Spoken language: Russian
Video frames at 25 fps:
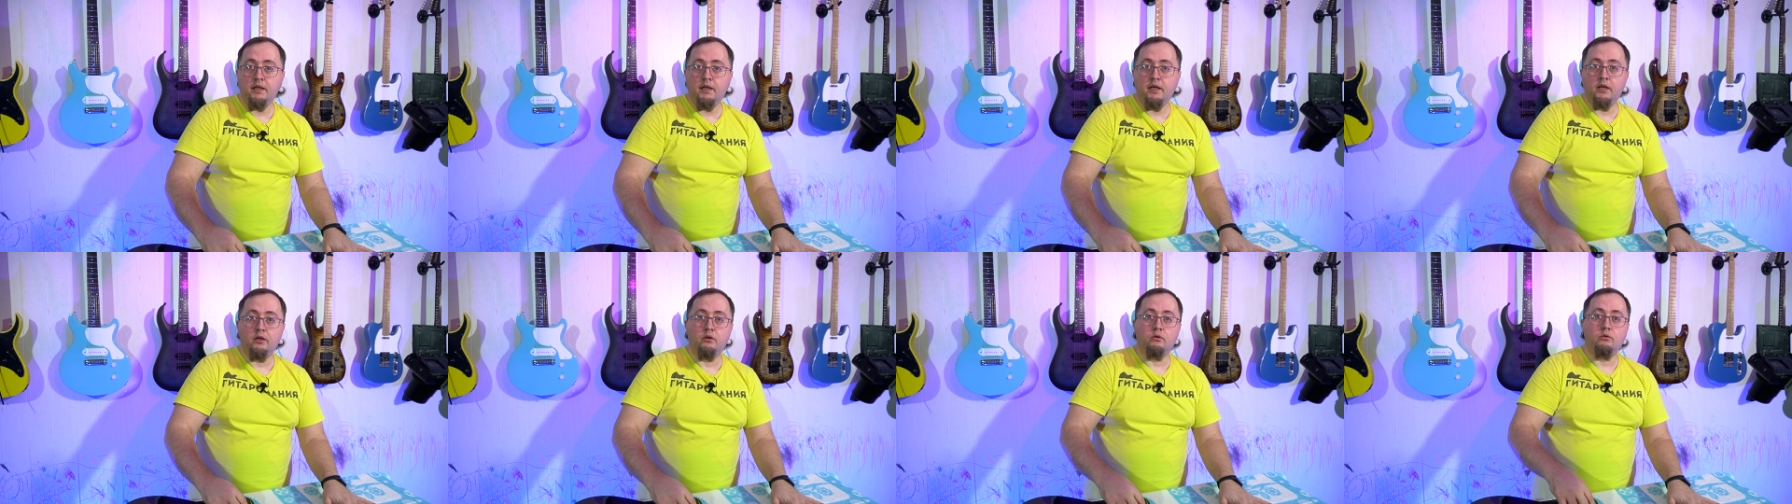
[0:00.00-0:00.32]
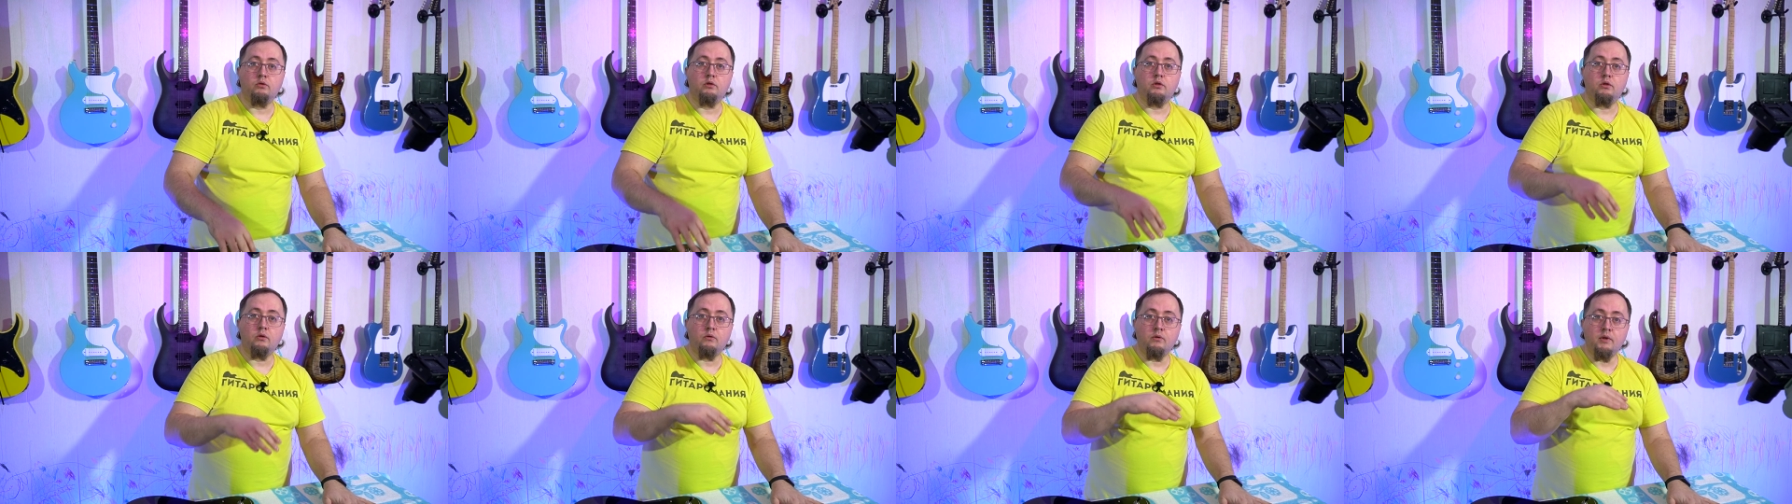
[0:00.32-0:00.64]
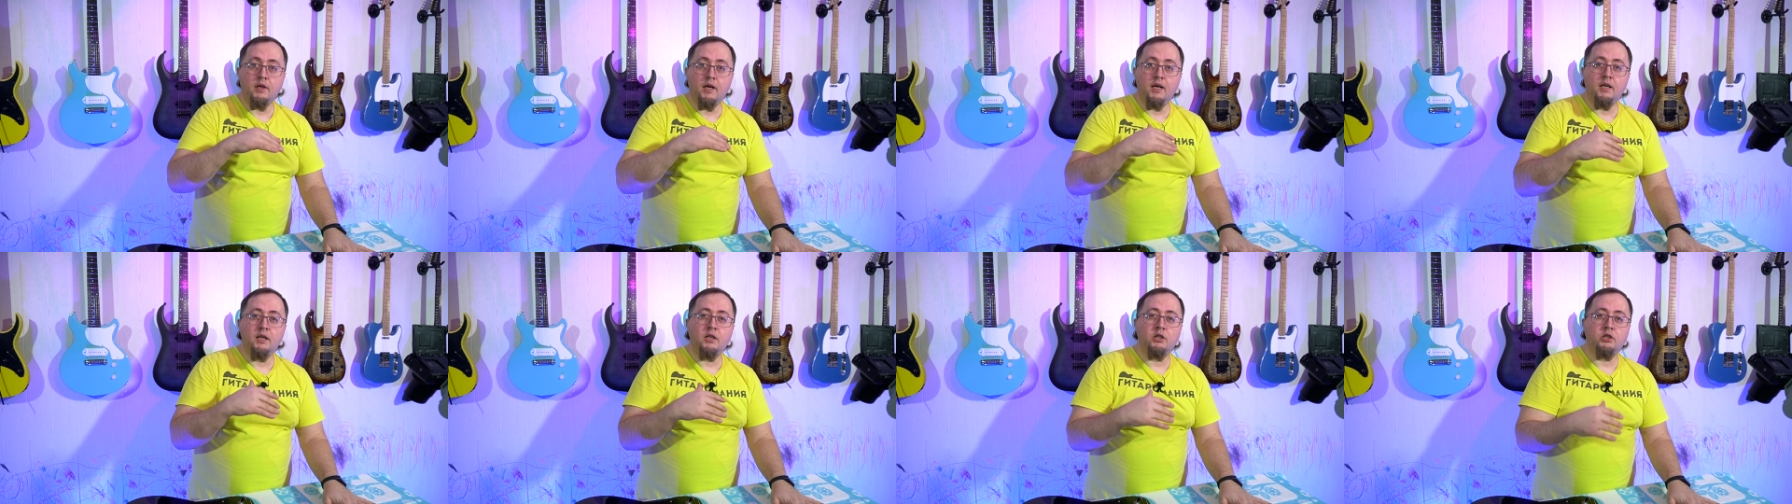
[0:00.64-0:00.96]
нету,
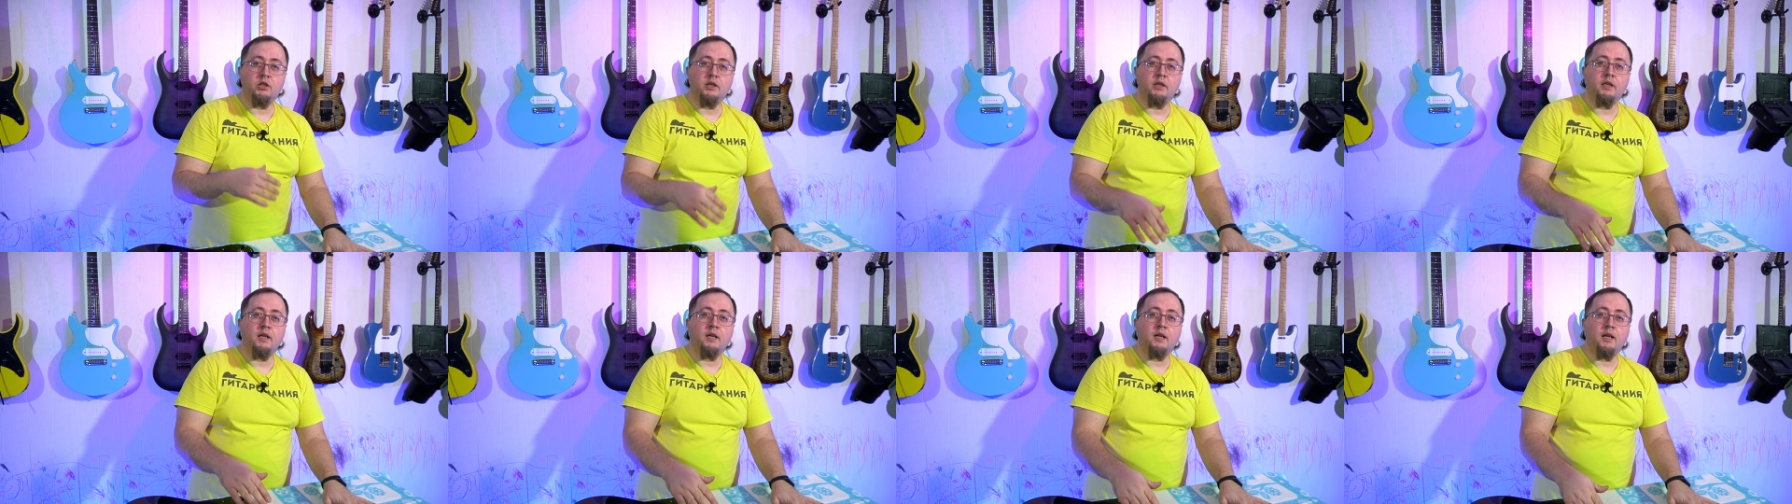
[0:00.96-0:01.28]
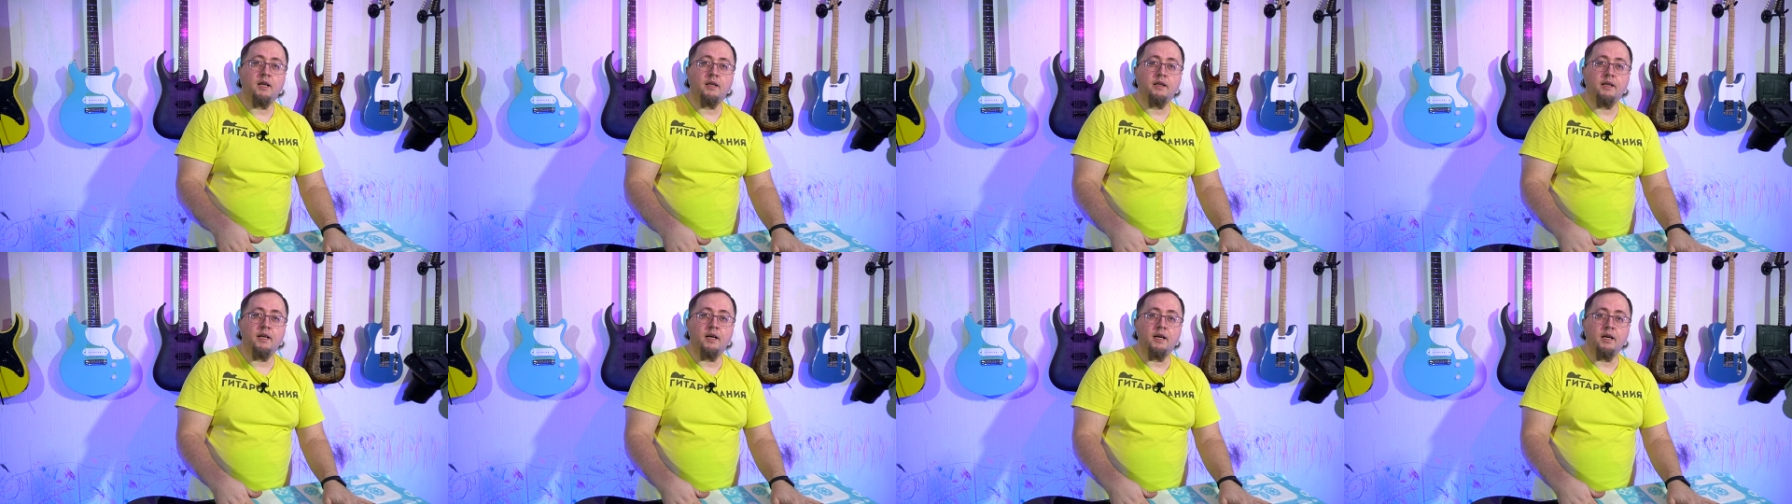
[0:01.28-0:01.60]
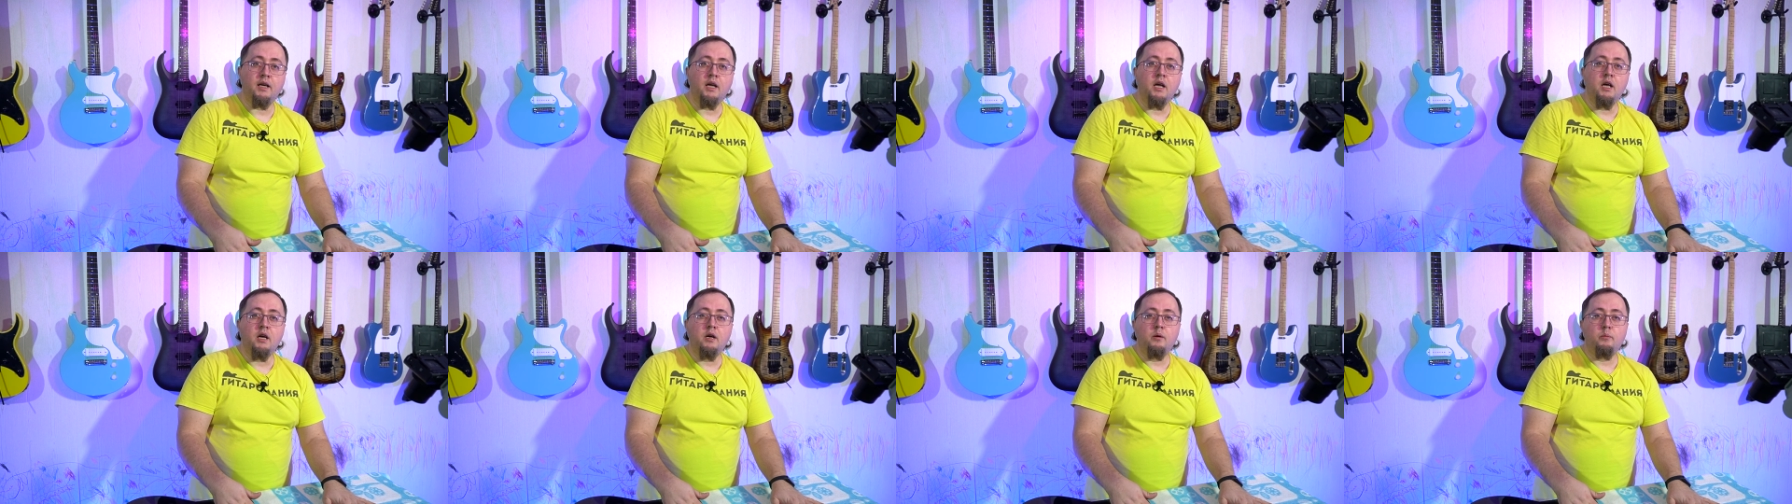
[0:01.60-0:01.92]
струна лежит на
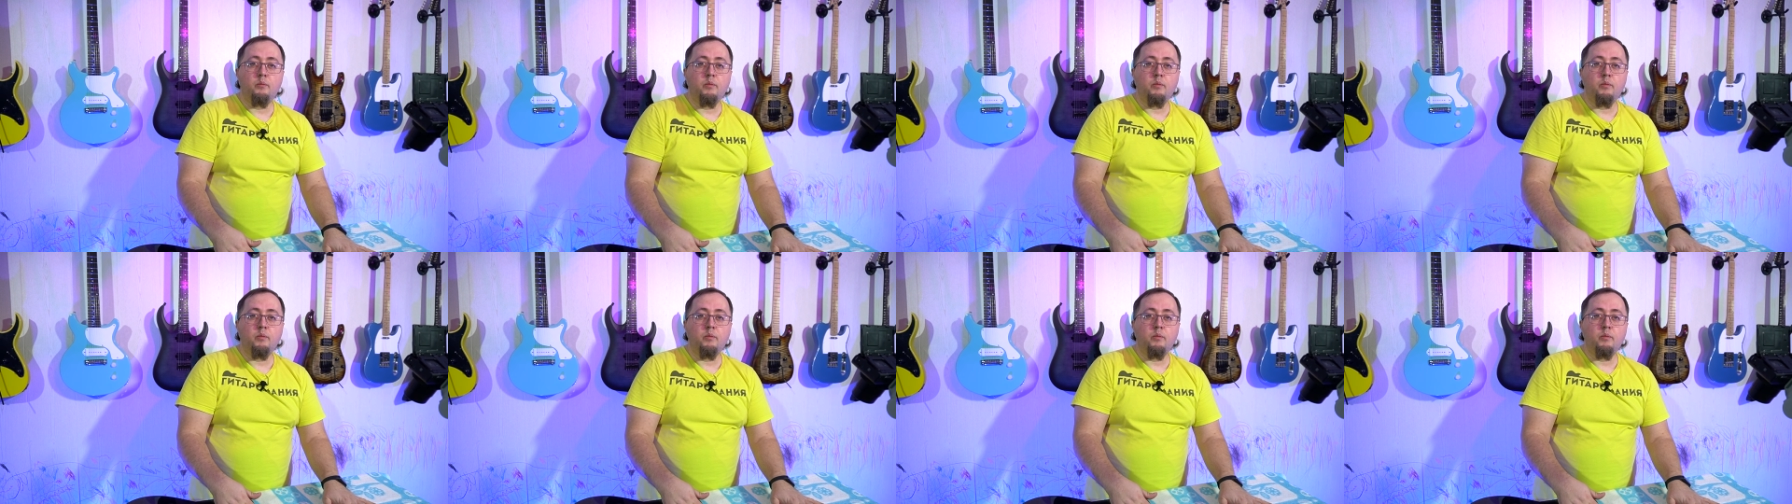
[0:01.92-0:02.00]
ладах.